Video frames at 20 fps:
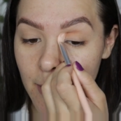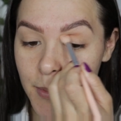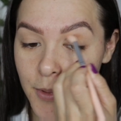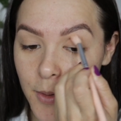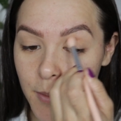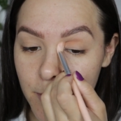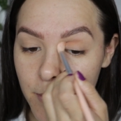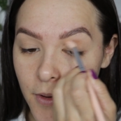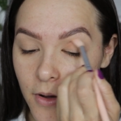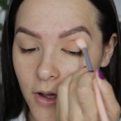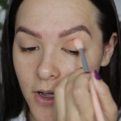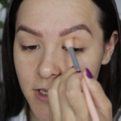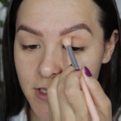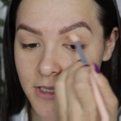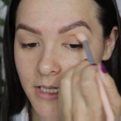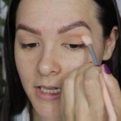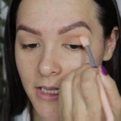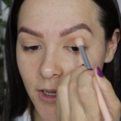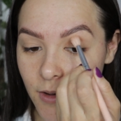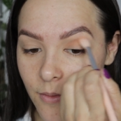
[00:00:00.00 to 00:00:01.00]
A
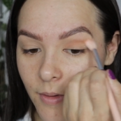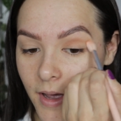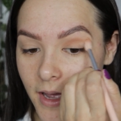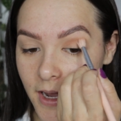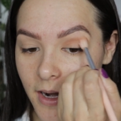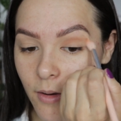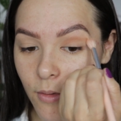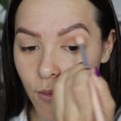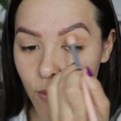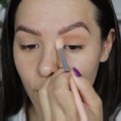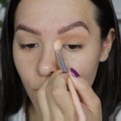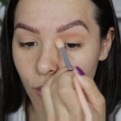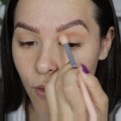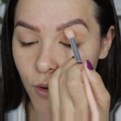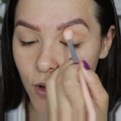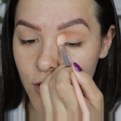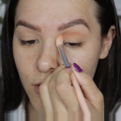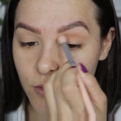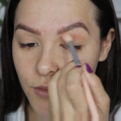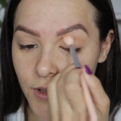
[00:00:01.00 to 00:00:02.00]
proposta não era o
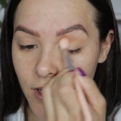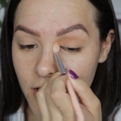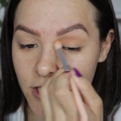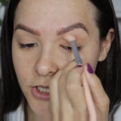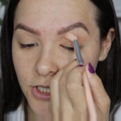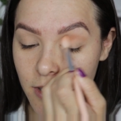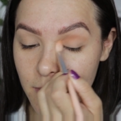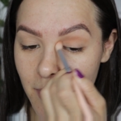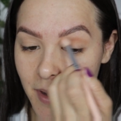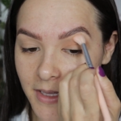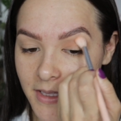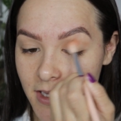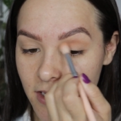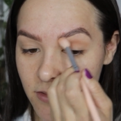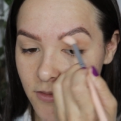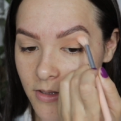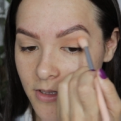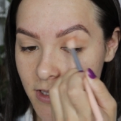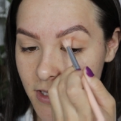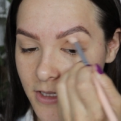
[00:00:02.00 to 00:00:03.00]
olho, né, chamar
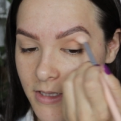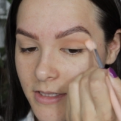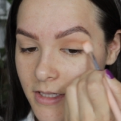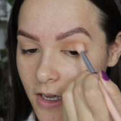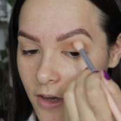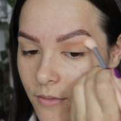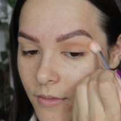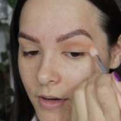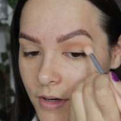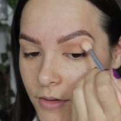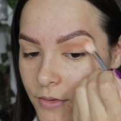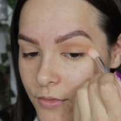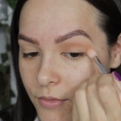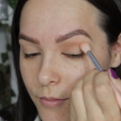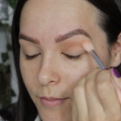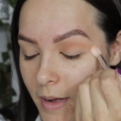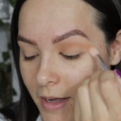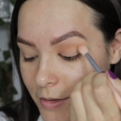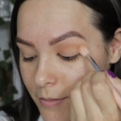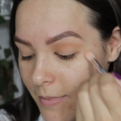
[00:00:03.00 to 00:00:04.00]
tanto atenção, era um
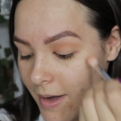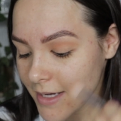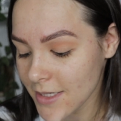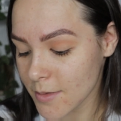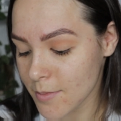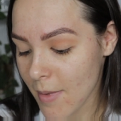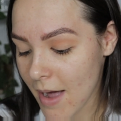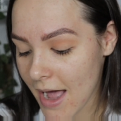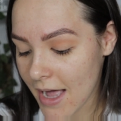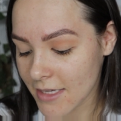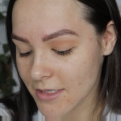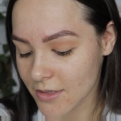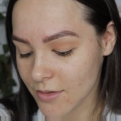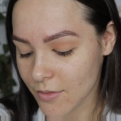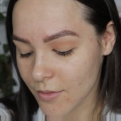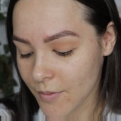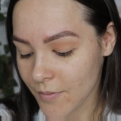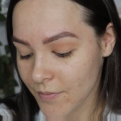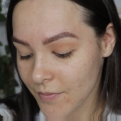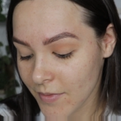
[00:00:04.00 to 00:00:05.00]
esfumado mais
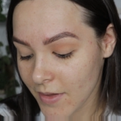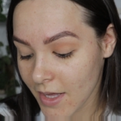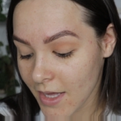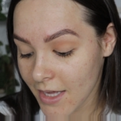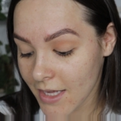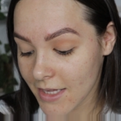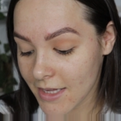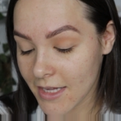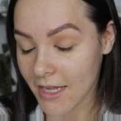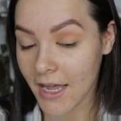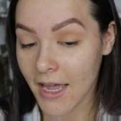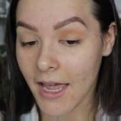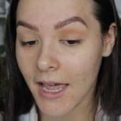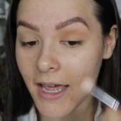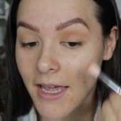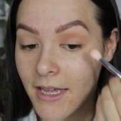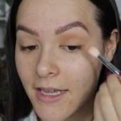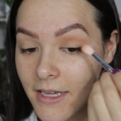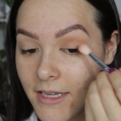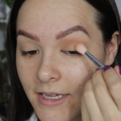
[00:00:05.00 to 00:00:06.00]
básico,
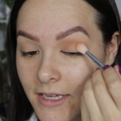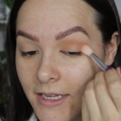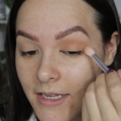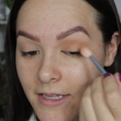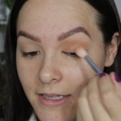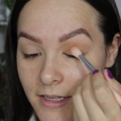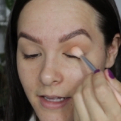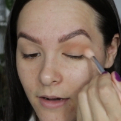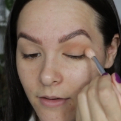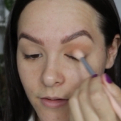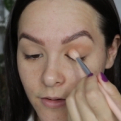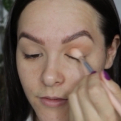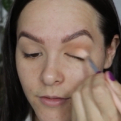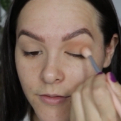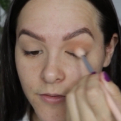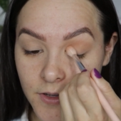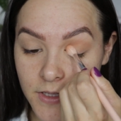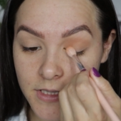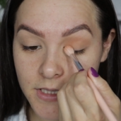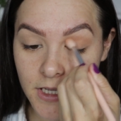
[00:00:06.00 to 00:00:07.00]
né? Então, eu
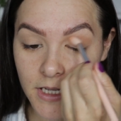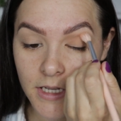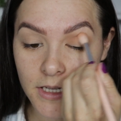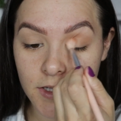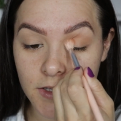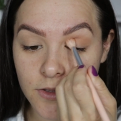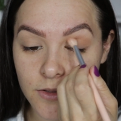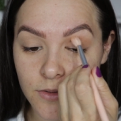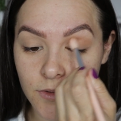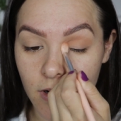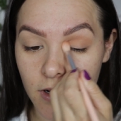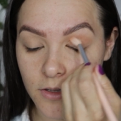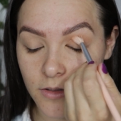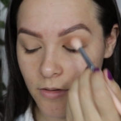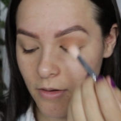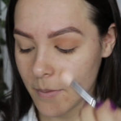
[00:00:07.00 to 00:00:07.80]
vou fazer isso, ó.